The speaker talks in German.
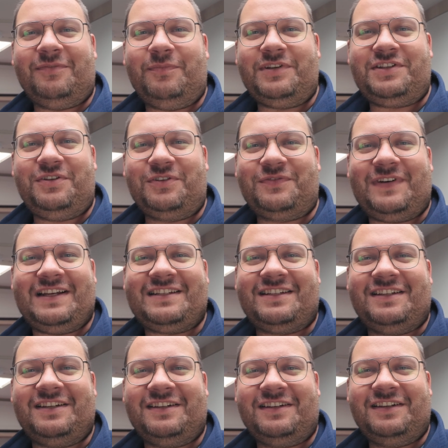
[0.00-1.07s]

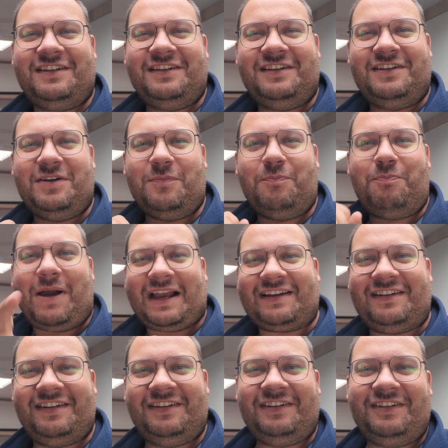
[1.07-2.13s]
beziehungsweise zur
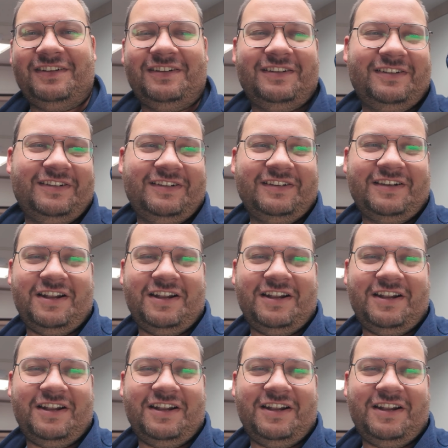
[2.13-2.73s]
Kochsendung.